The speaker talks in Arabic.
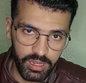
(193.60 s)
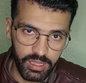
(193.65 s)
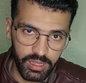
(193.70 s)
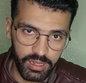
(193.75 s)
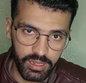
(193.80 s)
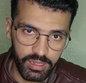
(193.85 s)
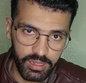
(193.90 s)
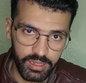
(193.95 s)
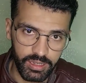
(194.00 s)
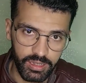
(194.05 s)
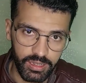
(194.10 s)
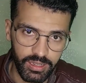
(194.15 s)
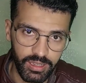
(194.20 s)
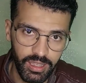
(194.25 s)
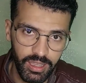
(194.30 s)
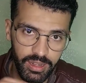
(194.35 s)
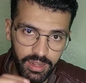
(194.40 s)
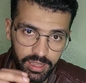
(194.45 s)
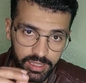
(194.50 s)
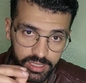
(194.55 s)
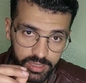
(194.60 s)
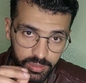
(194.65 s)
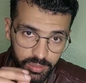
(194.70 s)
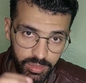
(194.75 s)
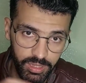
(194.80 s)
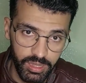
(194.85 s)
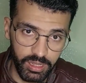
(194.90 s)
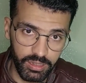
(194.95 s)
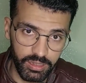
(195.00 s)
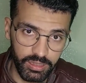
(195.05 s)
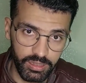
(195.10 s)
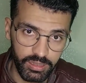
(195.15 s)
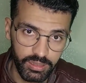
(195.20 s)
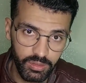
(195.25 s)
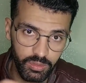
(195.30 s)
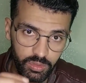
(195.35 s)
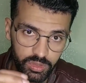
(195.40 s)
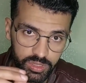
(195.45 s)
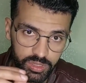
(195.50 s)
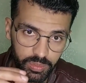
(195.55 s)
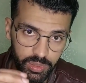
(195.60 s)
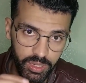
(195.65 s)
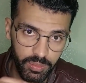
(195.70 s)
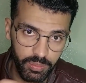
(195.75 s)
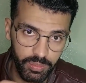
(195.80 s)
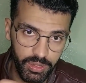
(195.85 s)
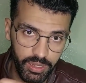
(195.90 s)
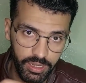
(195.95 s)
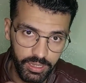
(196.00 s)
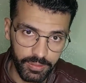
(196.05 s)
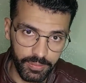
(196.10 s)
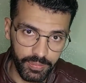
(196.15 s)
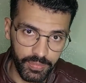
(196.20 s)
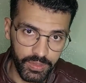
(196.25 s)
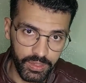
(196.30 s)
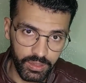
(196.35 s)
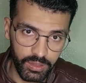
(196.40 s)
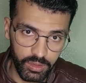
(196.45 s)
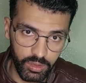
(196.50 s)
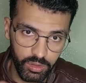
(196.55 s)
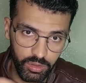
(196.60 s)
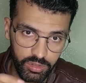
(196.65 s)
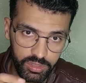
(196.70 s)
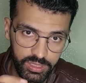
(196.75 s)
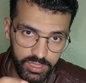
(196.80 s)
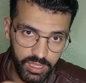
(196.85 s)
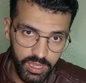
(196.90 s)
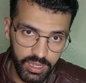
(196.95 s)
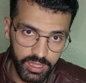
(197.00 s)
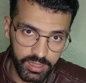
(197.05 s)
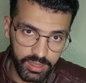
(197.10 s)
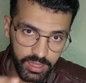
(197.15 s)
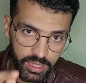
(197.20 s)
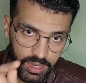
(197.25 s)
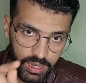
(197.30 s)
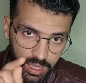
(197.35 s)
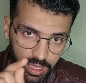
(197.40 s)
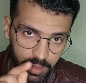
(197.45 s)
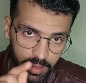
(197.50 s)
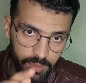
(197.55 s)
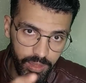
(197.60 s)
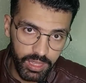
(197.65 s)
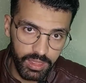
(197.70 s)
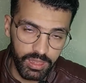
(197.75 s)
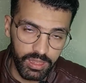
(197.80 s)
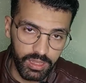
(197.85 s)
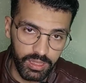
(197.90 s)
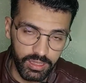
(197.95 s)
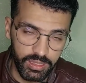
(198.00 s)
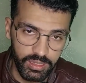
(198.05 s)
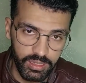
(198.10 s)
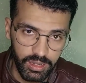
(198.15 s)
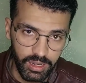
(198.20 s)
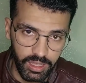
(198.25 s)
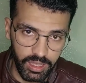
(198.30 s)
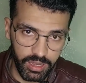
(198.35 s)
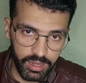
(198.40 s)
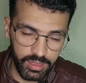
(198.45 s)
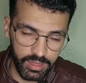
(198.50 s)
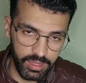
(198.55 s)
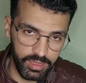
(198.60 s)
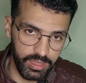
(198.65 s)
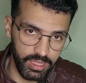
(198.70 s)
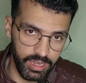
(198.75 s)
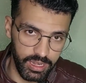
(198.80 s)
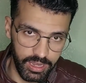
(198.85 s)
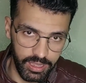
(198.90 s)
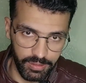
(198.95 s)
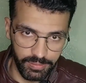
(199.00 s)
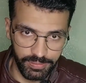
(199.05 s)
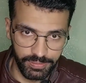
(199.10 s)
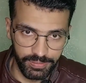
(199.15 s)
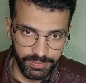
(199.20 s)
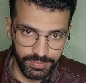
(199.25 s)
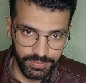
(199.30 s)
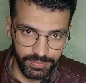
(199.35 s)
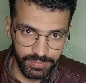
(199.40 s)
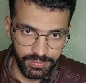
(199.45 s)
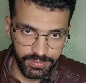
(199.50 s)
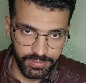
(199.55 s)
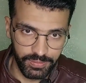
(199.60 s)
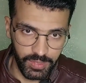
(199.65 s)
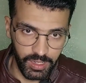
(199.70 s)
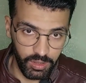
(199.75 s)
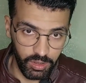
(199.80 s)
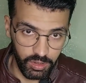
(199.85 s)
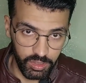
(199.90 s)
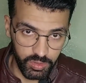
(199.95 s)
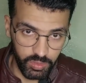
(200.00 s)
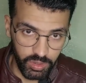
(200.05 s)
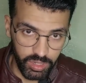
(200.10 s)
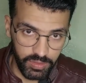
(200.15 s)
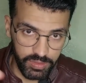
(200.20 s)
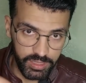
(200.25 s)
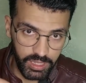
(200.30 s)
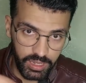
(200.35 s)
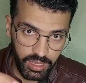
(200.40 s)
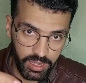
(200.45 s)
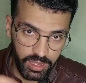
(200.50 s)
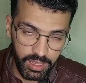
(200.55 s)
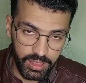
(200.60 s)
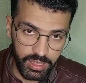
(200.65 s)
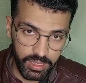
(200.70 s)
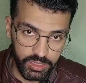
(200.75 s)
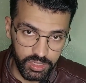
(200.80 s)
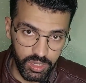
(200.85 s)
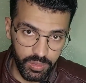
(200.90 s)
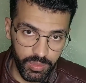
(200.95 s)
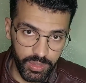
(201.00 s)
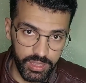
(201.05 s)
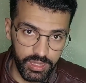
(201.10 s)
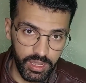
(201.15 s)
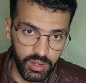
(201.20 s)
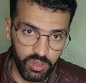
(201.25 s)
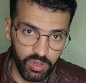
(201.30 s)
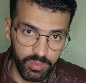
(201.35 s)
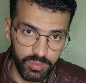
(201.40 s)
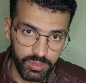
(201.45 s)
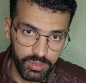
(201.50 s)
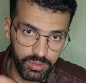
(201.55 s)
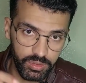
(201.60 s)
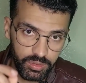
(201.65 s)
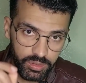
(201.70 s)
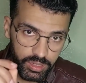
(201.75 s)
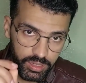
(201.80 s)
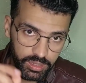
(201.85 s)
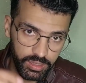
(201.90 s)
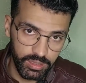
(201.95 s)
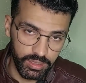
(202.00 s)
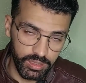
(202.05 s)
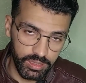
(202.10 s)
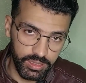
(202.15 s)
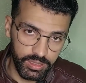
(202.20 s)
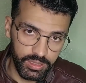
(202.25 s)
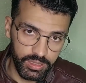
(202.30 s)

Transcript: حاليا انك تبدا وتبريباري الدروس ديالك انطلاقا من هاد الخريطه الذهنيه كتبوا لي في التعليقات الاجابات ديالكم الى